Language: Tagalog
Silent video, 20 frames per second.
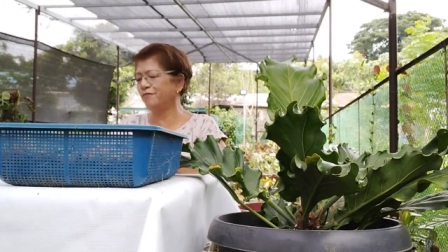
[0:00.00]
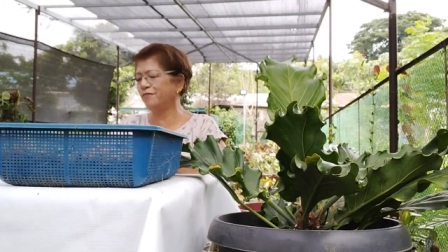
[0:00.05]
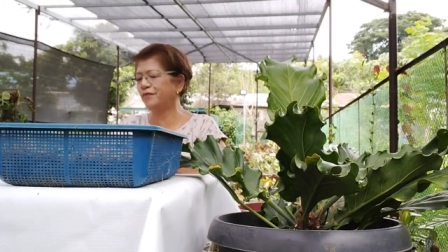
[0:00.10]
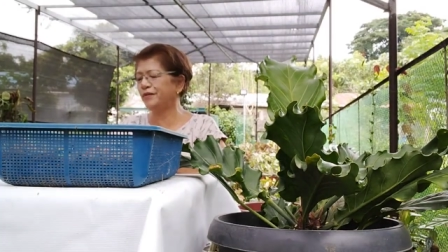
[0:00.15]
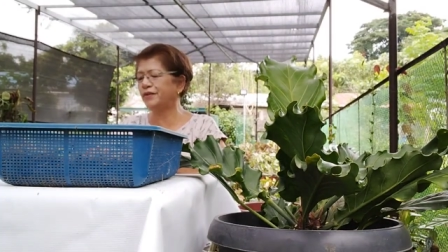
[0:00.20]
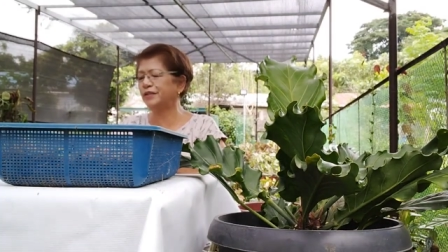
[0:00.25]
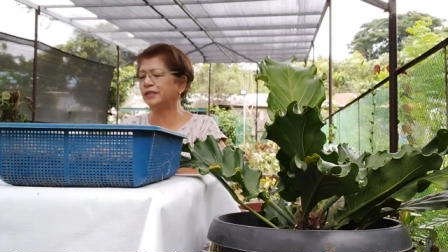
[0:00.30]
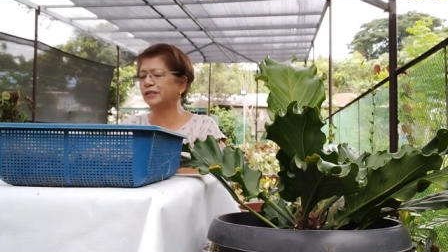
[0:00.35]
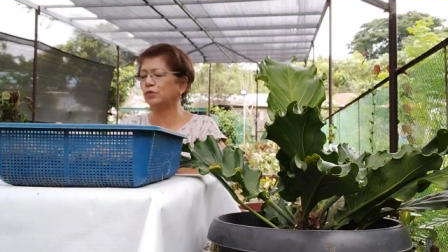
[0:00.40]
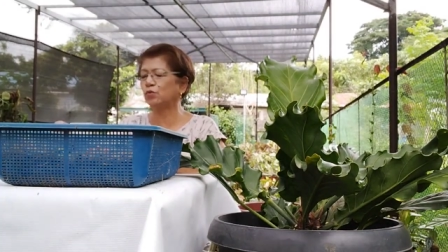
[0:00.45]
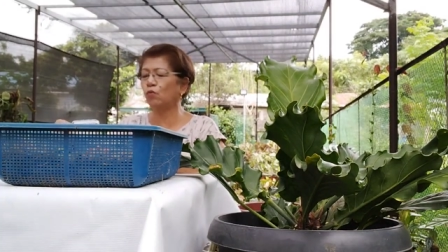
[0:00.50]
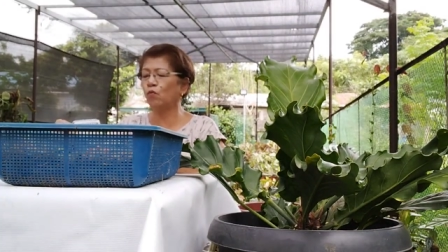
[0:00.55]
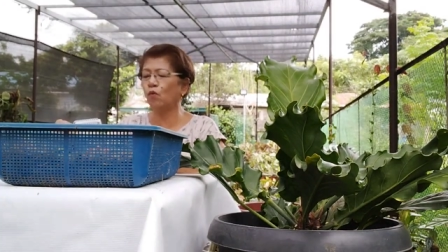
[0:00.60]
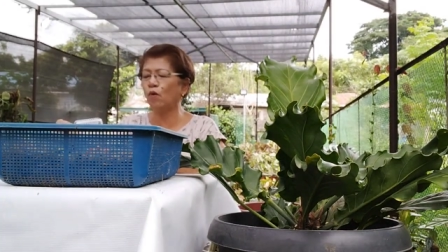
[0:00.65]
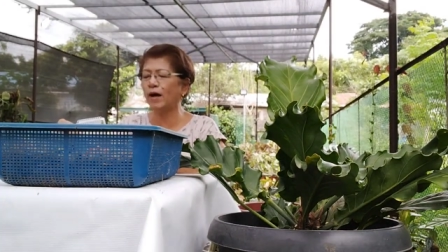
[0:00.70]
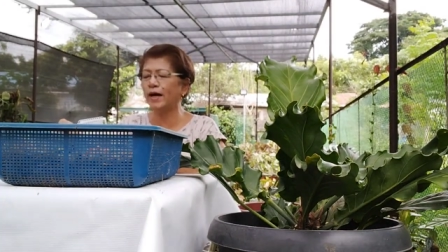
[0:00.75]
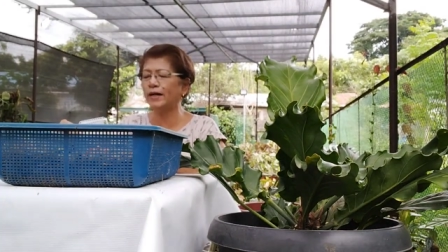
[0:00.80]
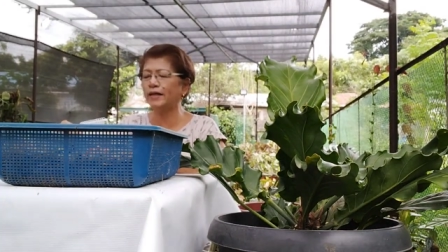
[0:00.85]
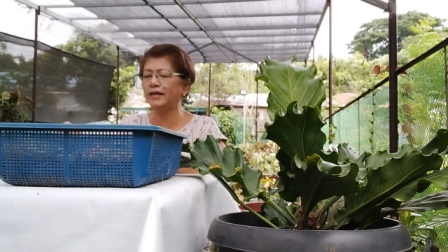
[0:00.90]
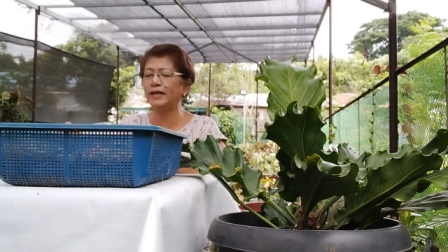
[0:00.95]
verse
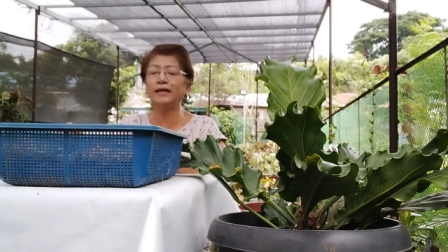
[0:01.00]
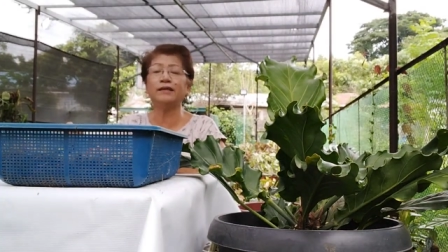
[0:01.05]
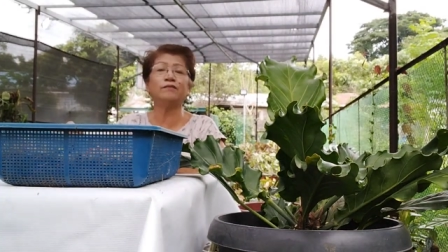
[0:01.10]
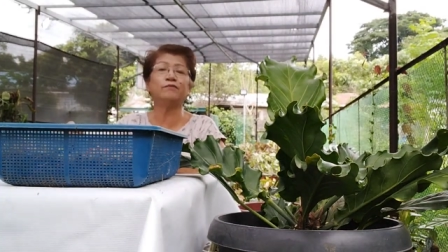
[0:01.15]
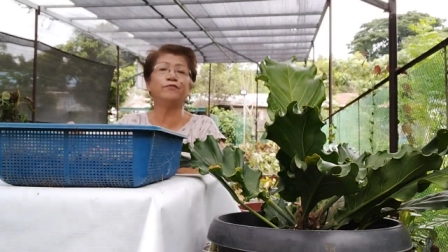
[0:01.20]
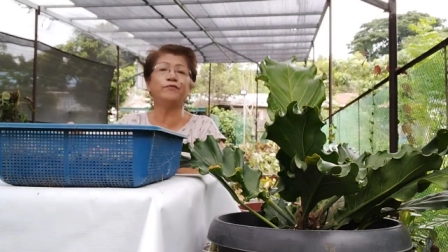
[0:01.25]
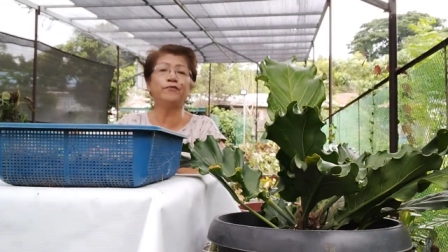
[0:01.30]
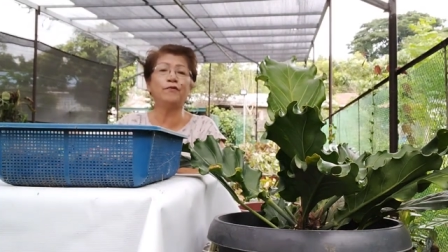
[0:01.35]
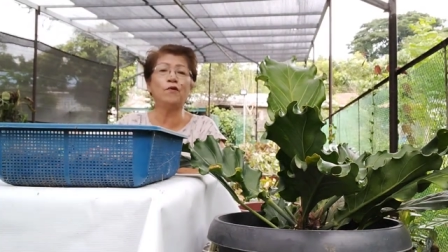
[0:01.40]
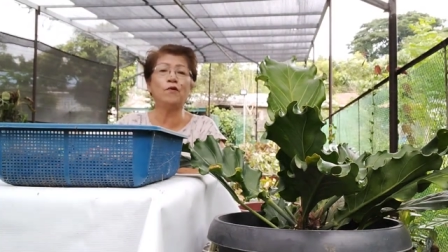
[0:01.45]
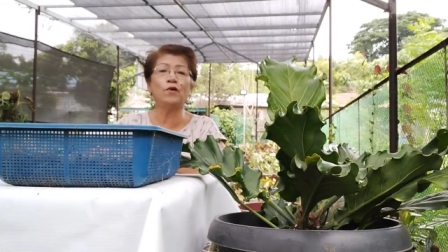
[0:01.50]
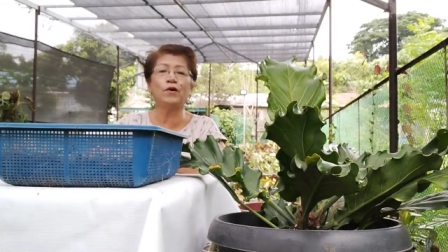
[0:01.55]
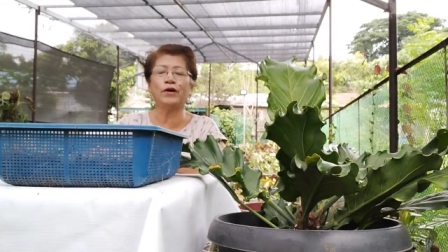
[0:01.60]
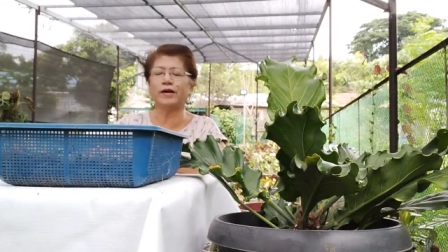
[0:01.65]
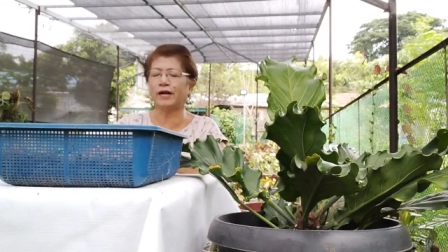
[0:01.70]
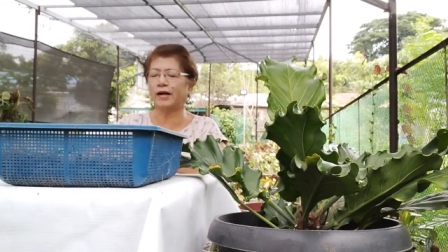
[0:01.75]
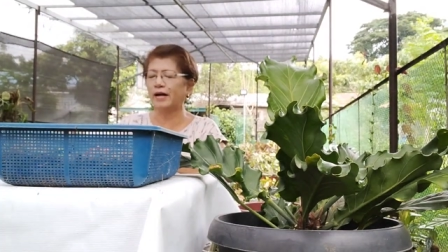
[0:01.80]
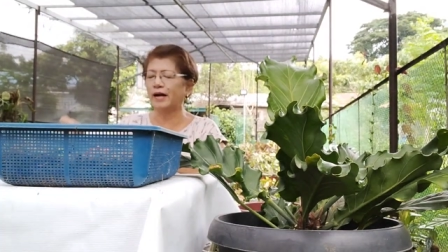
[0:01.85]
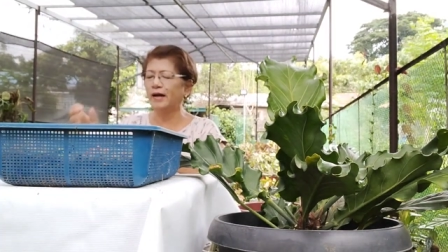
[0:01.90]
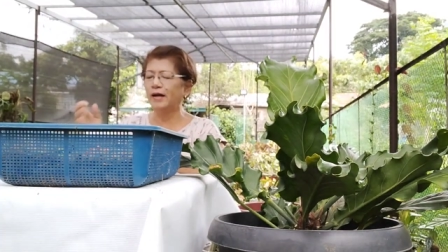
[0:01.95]
1 and
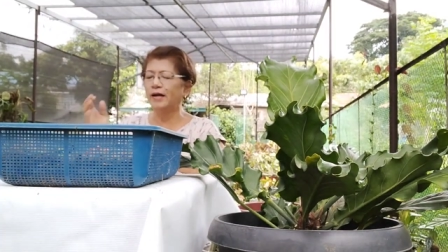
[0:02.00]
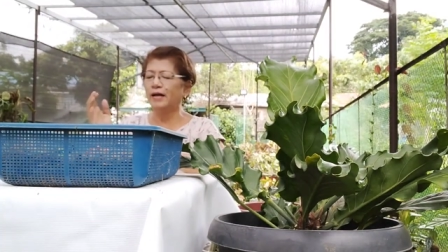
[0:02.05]
4.